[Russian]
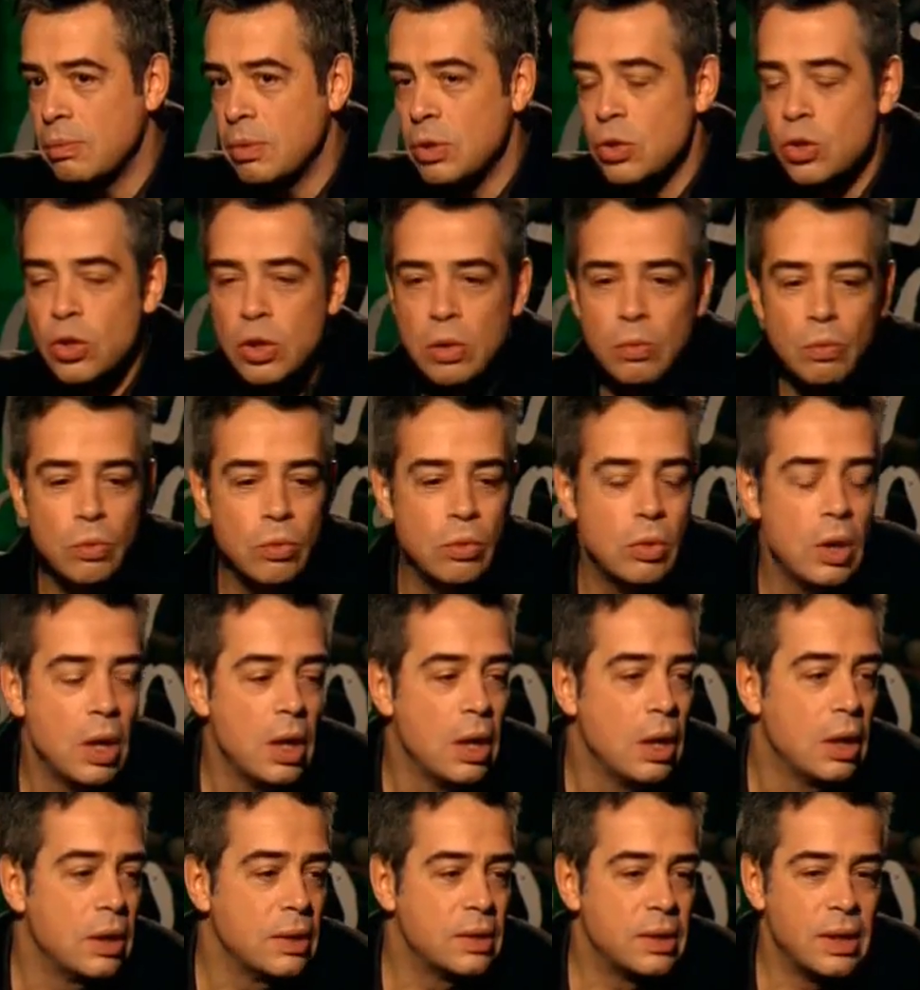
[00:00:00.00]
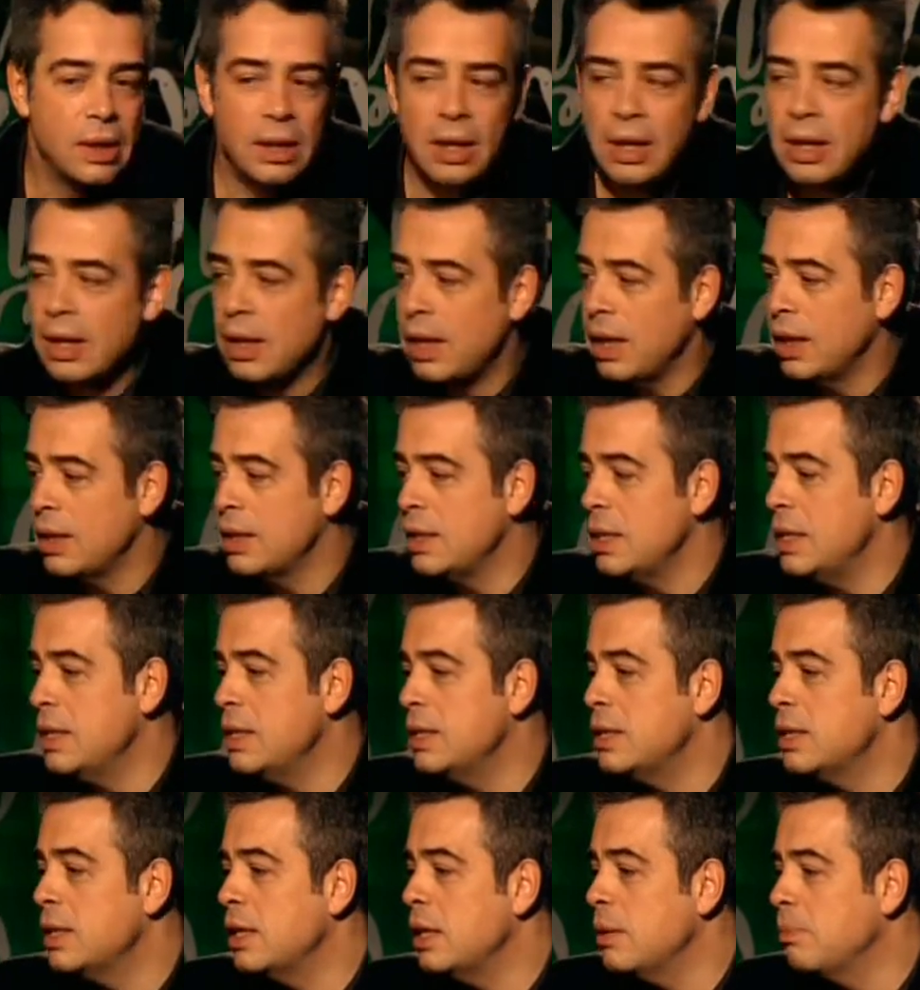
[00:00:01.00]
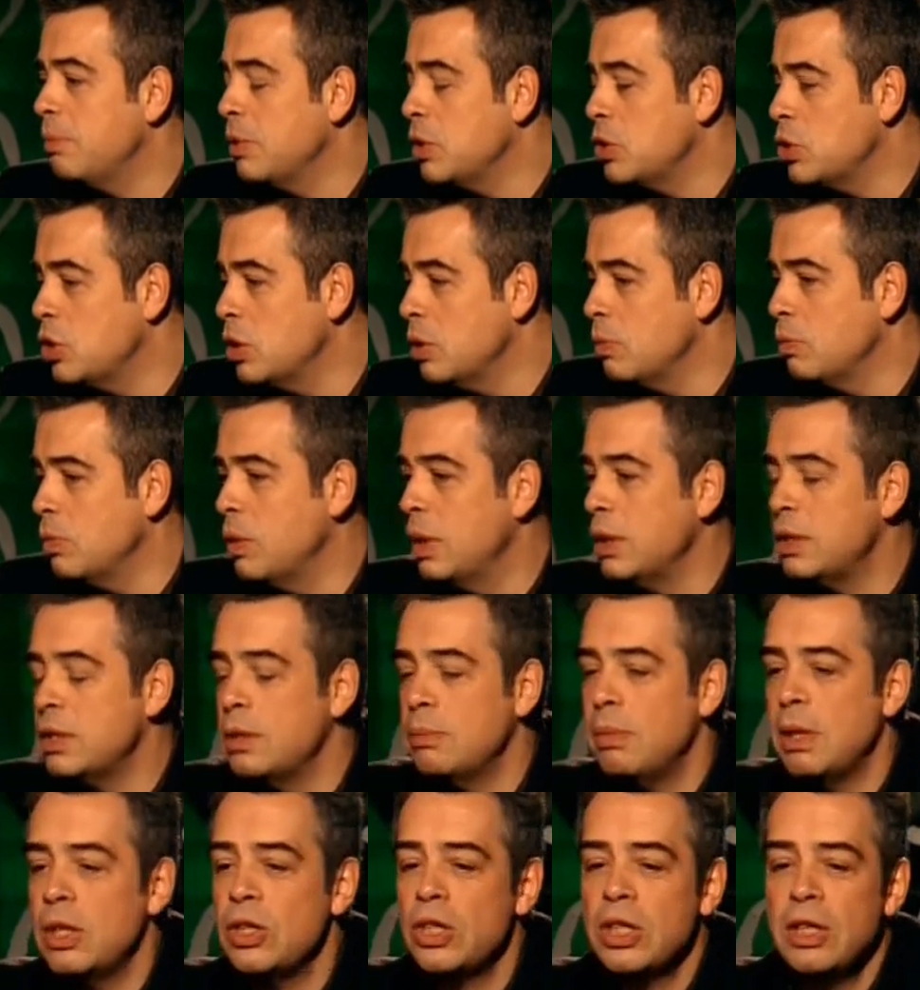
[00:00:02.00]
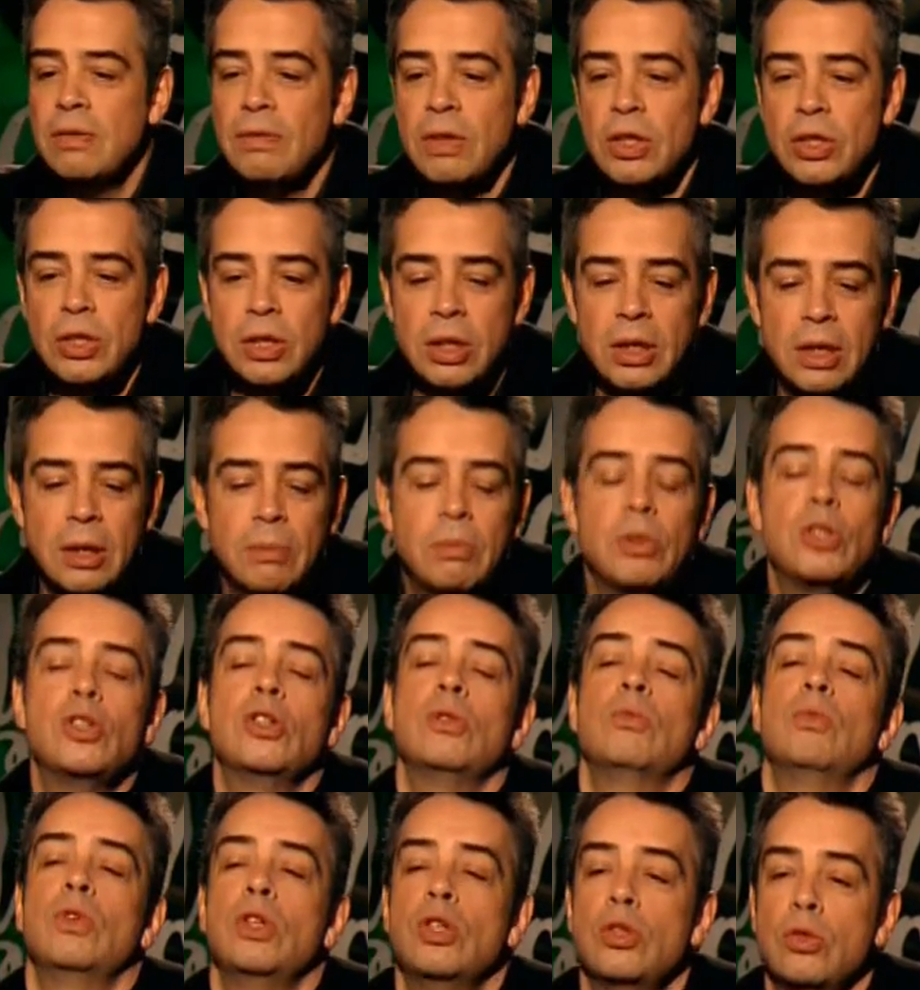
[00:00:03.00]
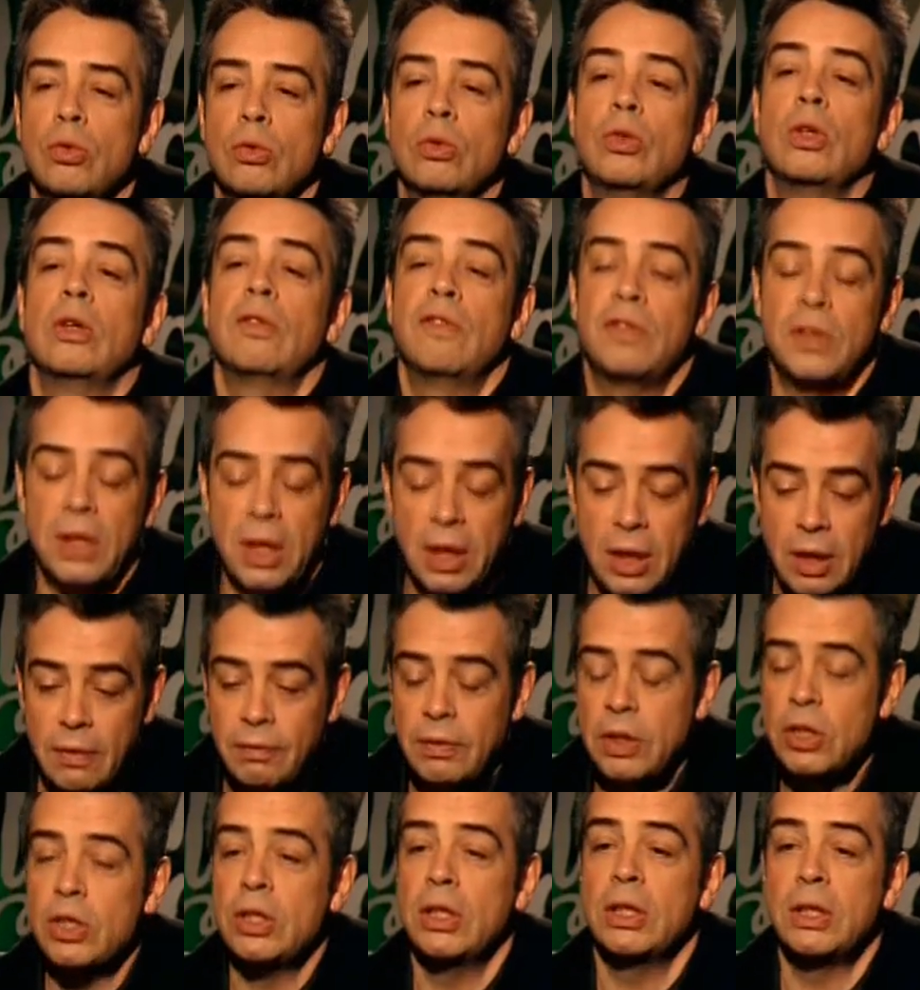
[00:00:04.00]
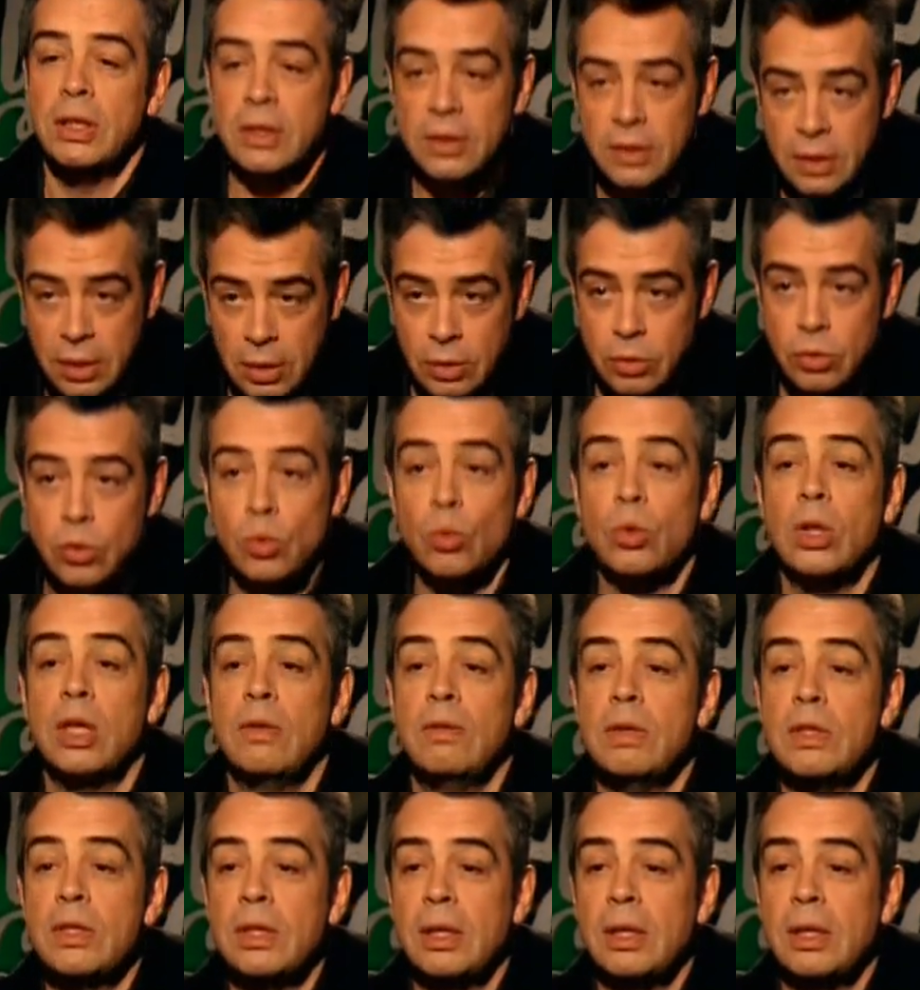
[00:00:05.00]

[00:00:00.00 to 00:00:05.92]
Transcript: почему телохранители, почему эти большие машины, почему еще вторая машина с, с другими